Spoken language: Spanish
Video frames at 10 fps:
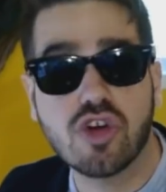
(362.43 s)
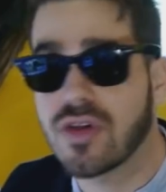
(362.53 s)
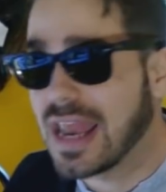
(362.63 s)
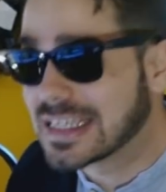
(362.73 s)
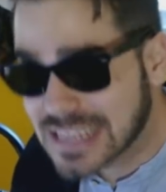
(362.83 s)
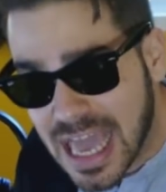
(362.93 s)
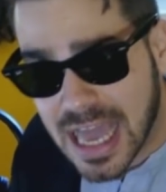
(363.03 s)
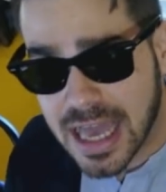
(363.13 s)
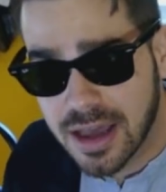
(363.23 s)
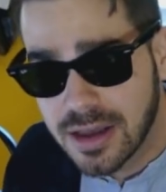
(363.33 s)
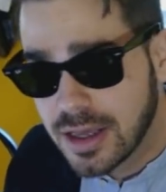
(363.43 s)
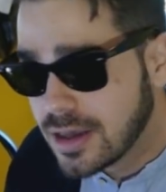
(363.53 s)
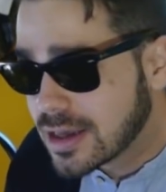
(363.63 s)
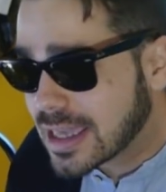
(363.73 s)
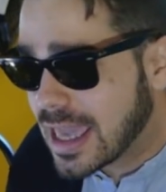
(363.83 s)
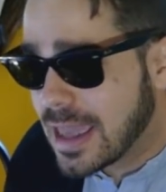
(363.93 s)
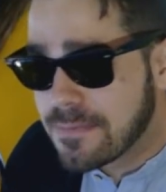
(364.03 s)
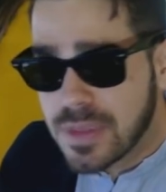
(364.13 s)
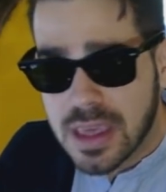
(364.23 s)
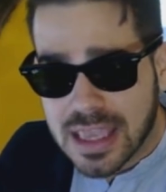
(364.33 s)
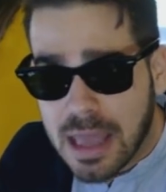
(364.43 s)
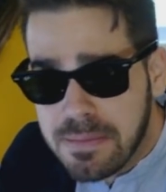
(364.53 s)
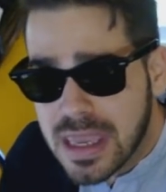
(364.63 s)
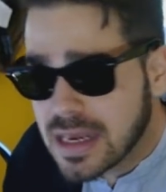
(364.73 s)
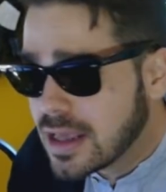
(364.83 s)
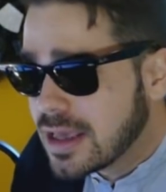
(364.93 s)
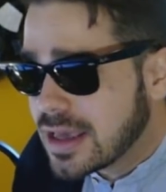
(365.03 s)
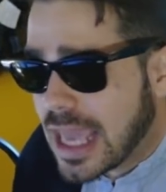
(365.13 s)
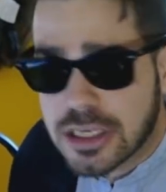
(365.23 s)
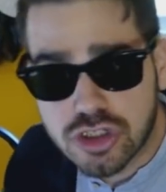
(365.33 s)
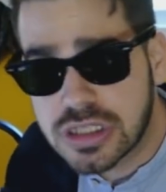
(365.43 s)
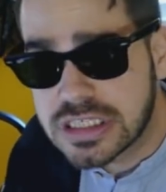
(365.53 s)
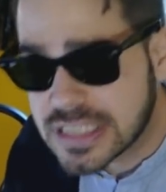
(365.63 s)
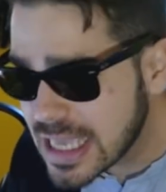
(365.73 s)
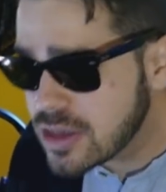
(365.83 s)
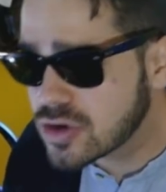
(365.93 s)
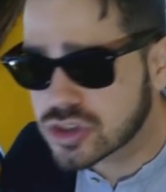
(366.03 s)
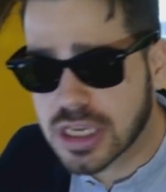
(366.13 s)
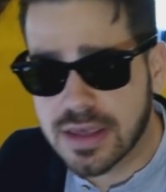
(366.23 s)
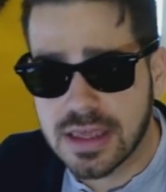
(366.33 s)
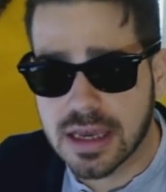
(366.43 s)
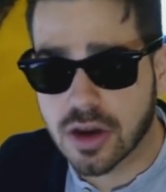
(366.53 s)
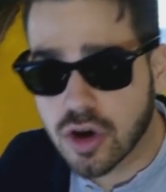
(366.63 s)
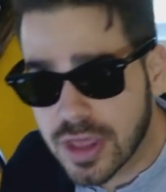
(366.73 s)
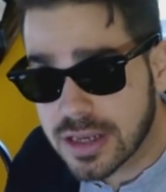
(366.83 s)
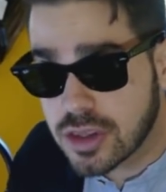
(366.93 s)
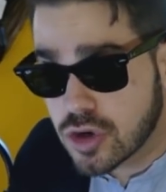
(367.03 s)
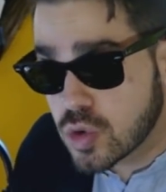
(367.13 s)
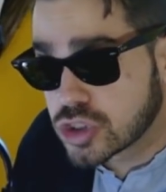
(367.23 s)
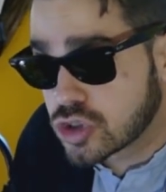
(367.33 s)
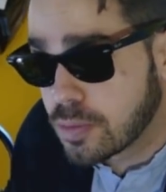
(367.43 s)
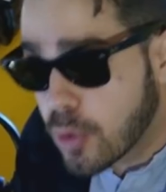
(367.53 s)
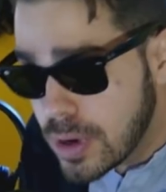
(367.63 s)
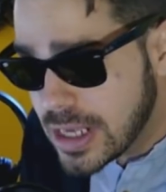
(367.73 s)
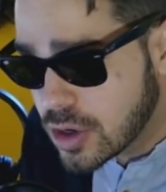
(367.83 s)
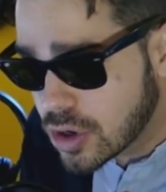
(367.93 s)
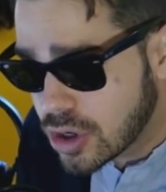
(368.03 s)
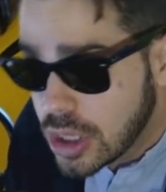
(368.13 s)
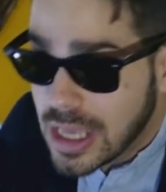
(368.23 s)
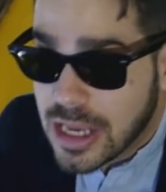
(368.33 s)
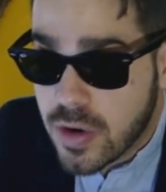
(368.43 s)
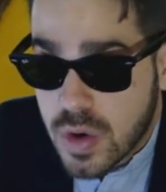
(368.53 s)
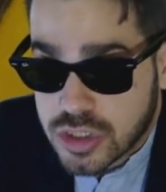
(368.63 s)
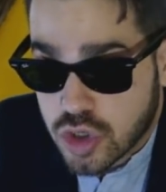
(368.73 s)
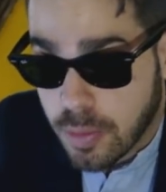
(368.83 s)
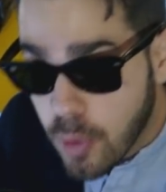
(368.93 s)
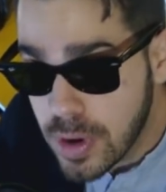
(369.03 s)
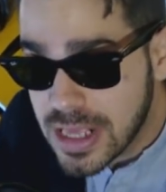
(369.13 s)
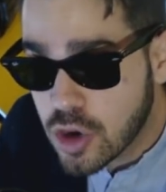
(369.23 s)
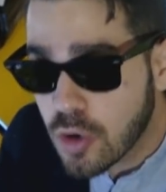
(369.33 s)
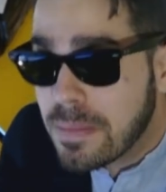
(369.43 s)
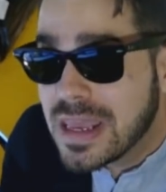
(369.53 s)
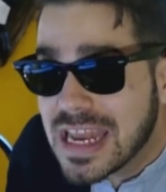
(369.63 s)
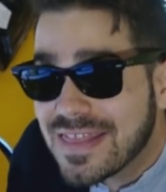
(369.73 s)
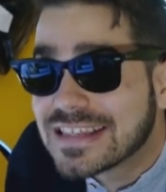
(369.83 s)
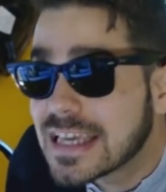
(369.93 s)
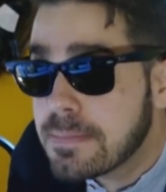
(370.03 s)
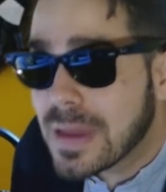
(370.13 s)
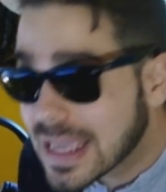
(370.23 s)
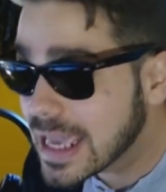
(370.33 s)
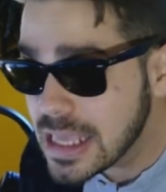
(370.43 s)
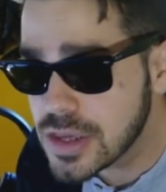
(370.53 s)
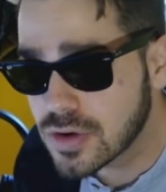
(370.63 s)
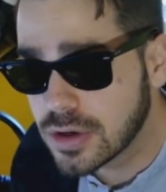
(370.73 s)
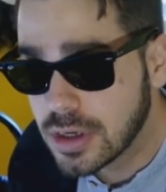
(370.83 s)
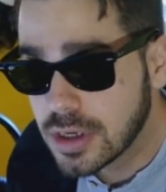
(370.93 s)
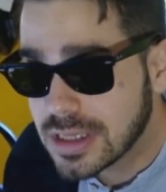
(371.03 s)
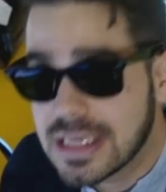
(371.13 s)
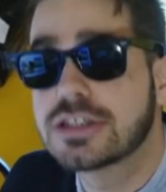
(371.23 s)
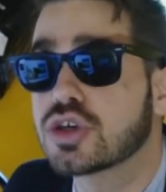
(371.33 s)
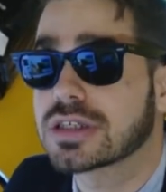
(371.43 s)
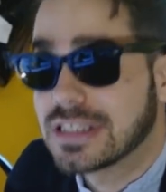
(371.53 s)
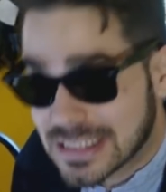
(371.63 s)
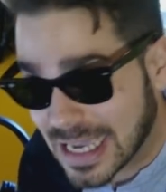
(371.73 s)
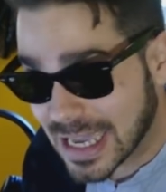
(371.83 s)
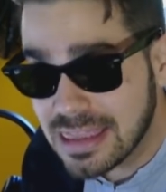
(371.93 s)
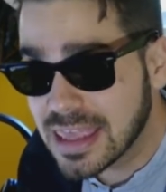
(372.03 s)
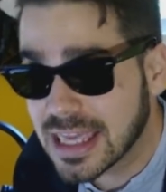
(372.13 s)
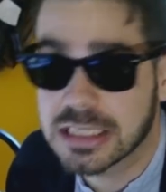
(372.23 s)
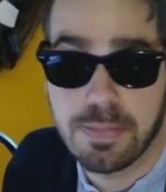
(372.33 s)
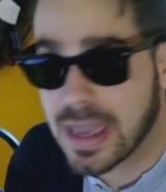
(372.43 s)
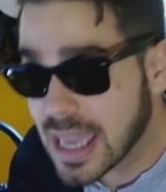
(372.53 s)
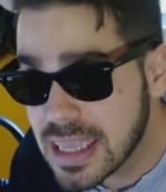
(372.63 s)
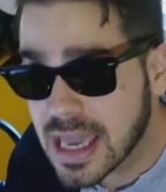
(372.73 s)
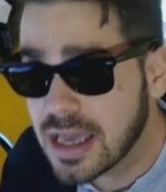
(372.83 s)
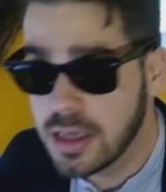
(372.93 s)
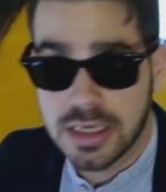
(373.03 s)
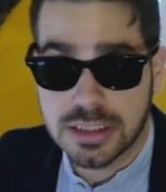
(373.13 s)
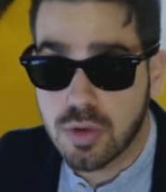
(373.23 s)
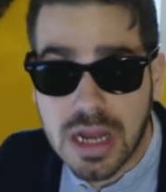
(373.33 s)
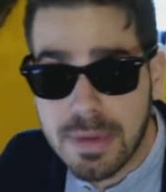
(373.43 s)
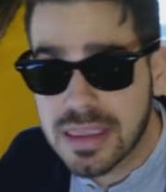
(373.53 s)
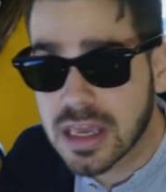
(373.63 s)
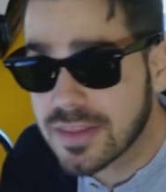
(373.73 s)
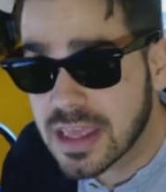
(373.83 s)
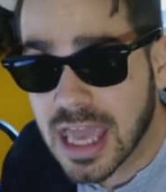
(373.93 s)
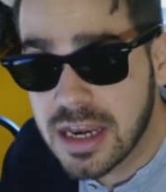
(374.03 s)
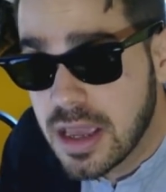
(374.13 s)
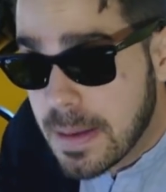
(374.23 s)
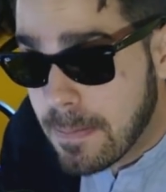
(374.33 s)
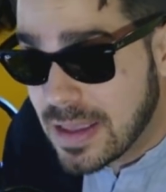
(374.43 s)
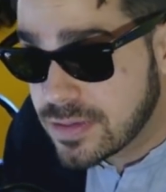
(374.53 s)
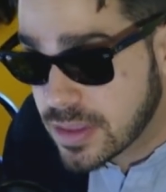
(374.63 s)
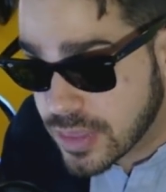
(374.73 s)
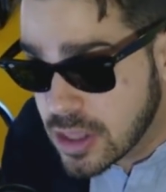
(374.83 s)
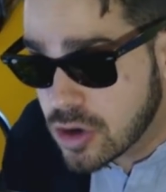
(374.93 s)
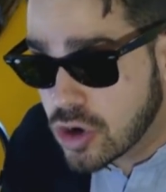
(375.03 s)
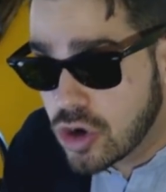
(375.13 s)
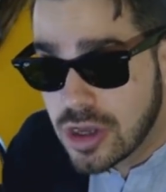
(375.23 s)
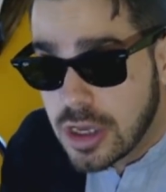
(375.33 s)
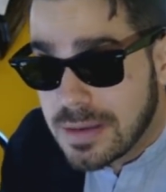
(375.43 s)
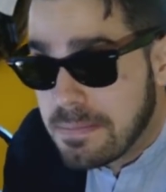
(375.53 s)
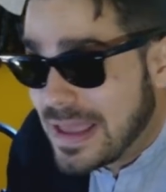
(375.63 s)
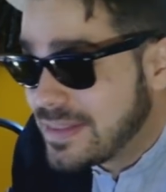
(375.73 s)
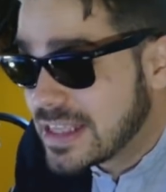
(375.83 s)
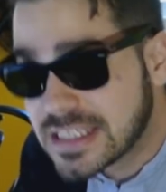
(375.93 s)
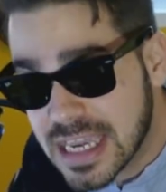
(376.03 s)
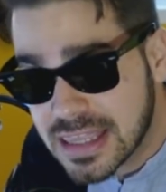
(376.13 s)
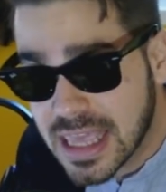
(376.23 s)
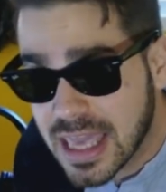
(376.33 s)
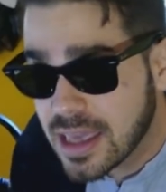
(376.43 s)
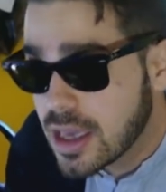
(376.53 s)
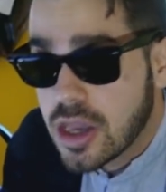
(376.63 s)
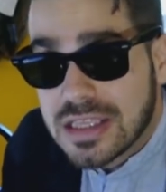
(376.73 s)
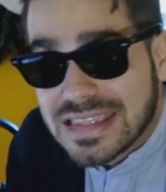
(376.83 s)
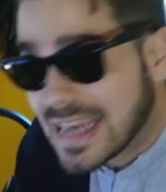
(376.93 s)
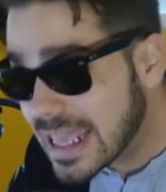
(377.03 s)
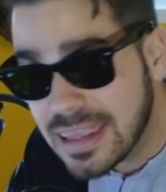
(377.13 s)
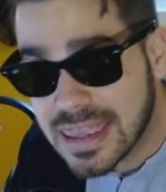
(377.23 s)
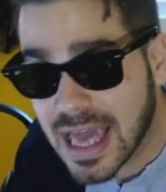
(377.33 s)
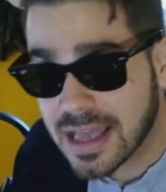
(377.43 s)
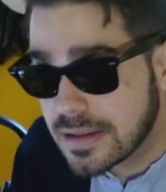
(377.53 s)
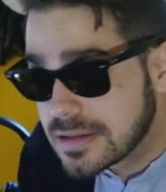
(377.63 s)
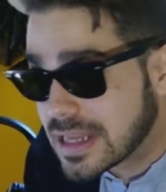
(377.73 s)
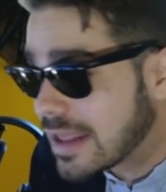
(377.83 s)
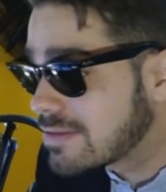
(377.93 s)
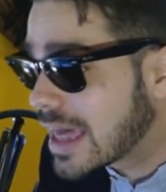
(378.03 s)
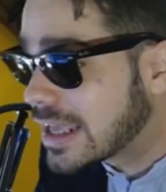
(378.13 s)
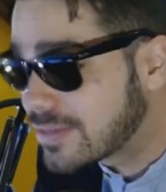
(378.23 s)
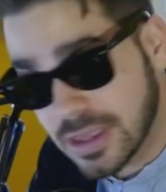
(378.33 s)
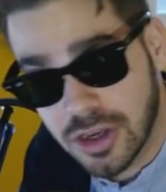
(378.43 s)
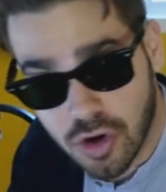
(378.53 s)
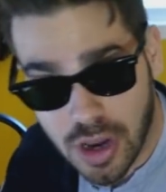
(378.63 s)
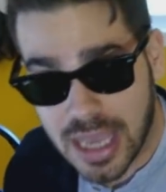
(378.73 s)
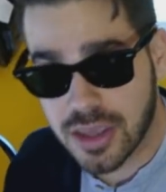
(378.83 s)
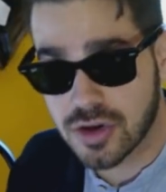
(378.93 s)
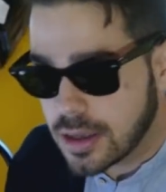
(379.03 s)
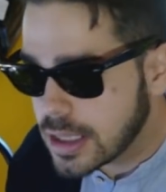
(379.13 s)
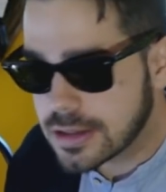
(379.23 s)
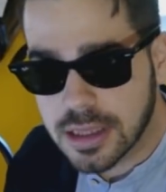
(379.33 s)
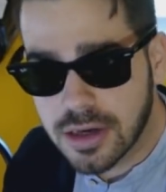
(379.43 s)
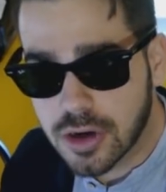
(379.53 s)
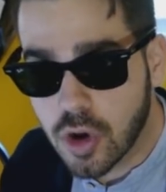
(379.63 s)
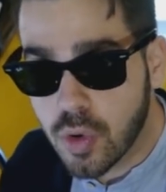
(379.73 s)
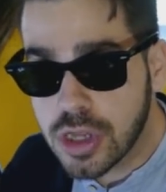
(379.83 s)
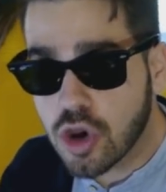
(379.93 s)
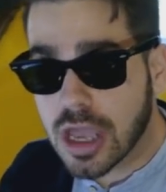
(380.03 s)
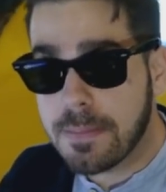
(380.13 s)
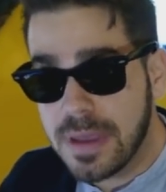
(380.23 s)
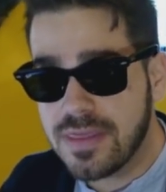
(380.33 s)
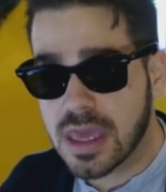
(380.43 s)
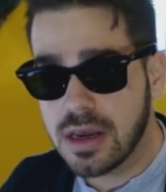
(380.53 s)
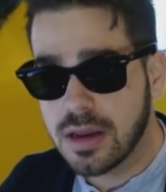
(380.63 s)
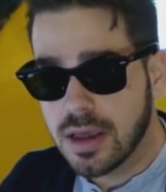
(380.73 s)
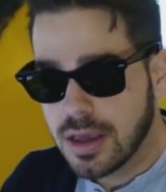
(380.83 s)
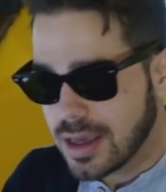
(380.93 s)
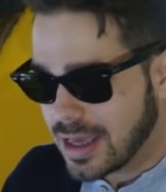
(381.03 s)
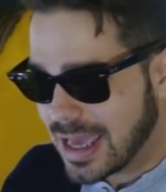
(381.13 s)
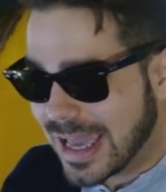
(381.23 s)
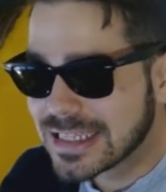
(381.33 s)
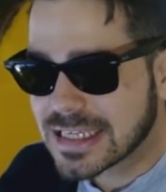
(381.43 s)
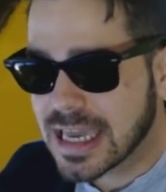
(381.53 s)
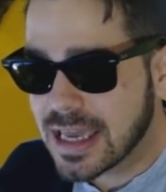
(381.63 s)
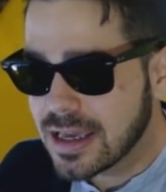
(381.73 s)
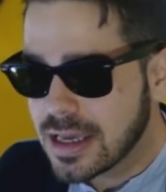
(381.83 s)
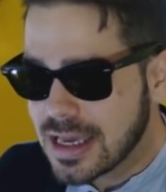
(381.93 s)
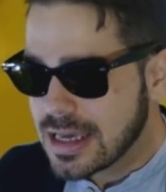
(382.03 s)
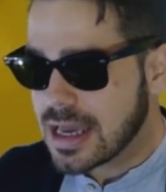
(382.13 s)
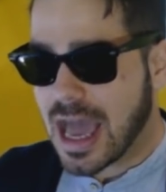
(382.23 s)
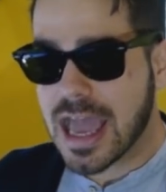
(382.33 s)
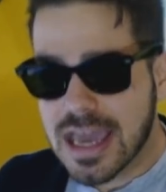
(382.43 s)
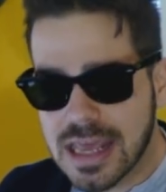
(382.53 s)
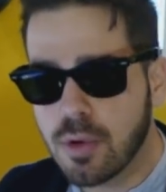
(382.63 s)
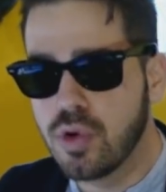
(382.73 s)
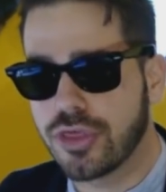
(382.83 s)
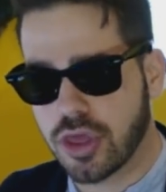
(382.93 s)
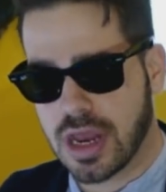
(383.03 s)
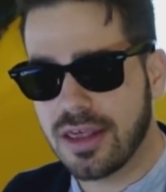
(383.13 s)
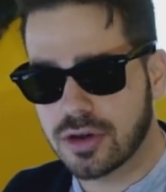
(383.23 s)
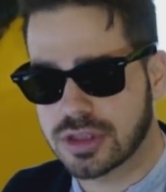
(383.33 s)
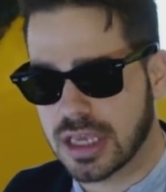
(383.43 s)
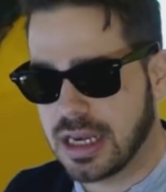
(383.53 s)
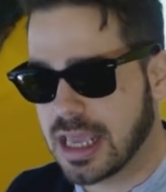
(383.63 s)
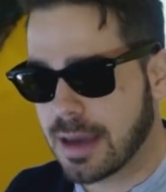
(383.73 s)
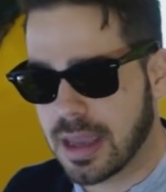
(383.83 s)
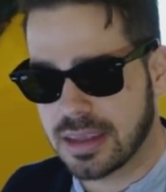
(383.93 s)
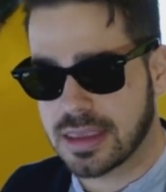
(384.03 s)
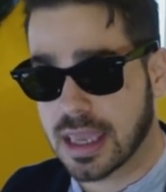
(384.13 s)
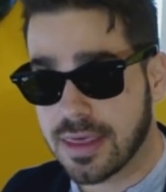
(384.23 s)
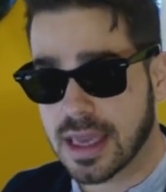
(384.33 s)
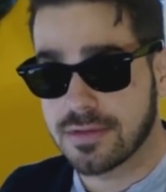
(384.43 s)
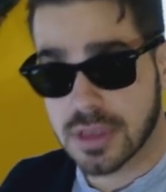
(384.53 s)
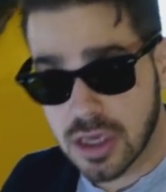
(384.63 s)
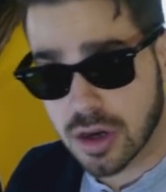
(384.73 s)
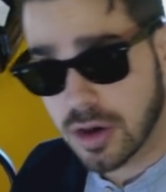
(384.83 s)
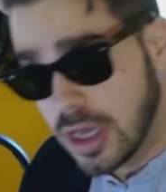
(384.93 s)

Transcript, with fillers: de la saga, que cambien esos diseños, que digan, joder, tío, nuestro público, nuestro público viene de ser pequeño. Y, y esa gente que es pequeña, seguramente ahora tengan 25, 27, 30, 35 años. Y tío, lo único que piden es que hayan evolucionado técnicamente. Que digan, tío,